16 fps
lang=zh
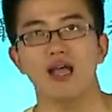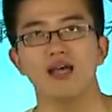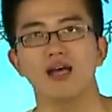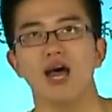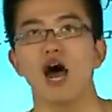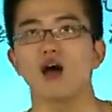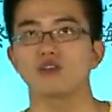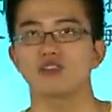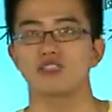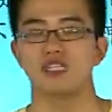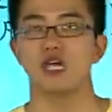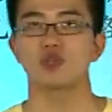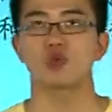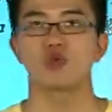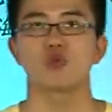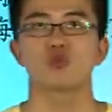嗯。好，现在
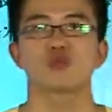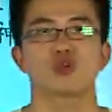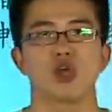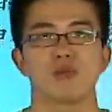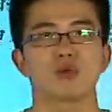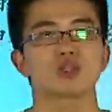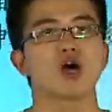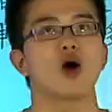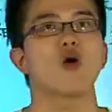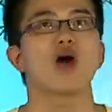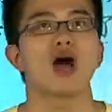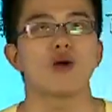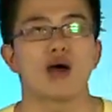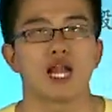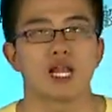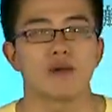图全部都
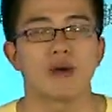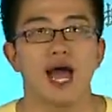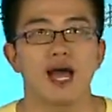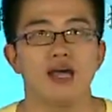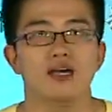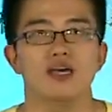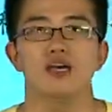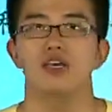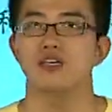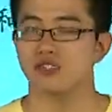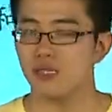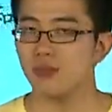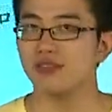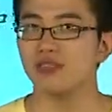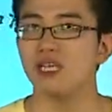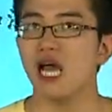画完了吧？那
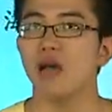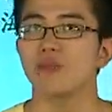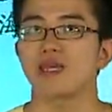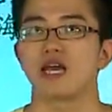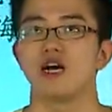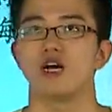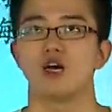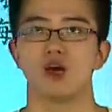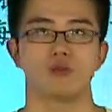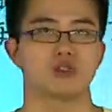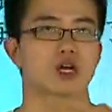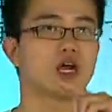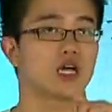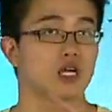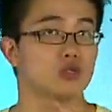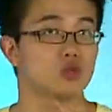么下面我们就
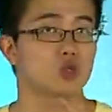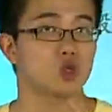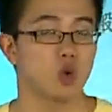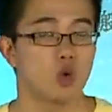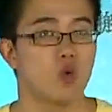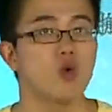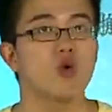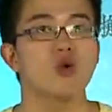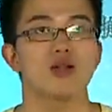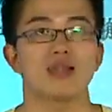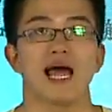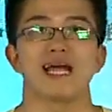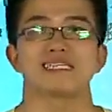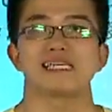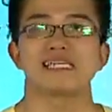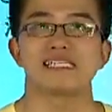要根据图
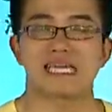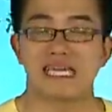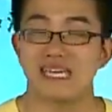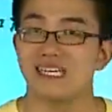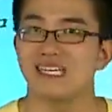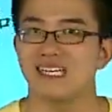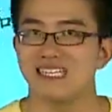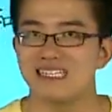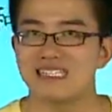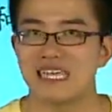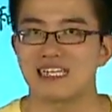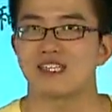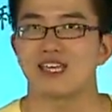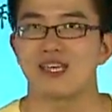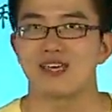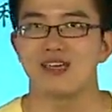来进行解
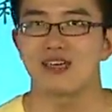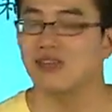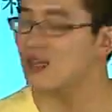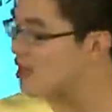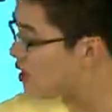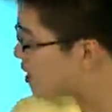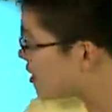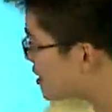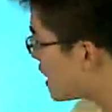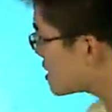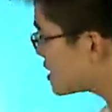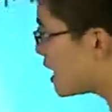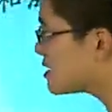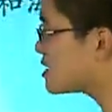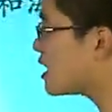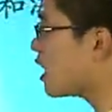题。来
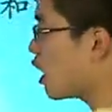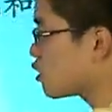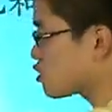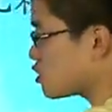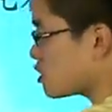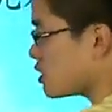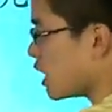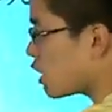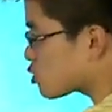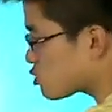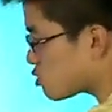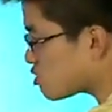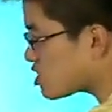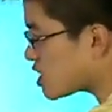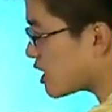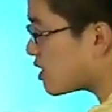看一下老师这条
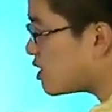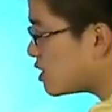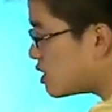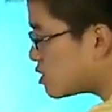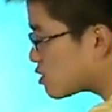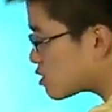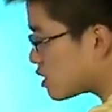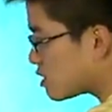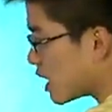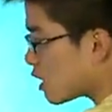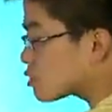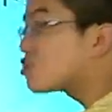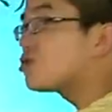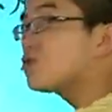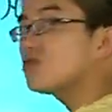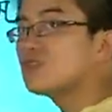虚线，这条
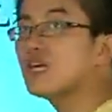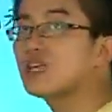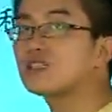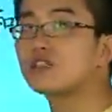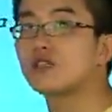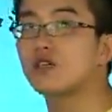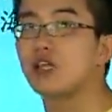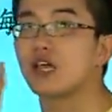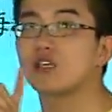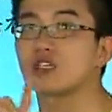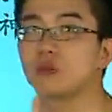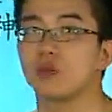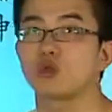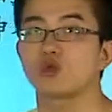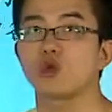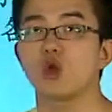虚线起了一个什
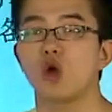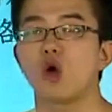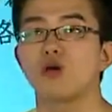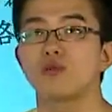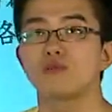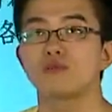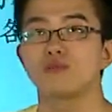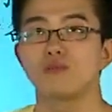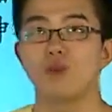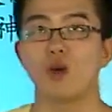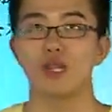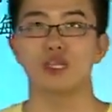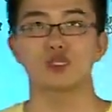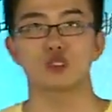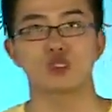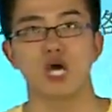么作用？诺
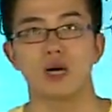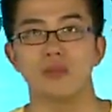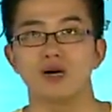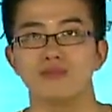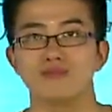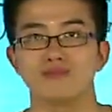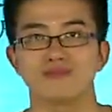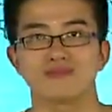琳，你知道吗？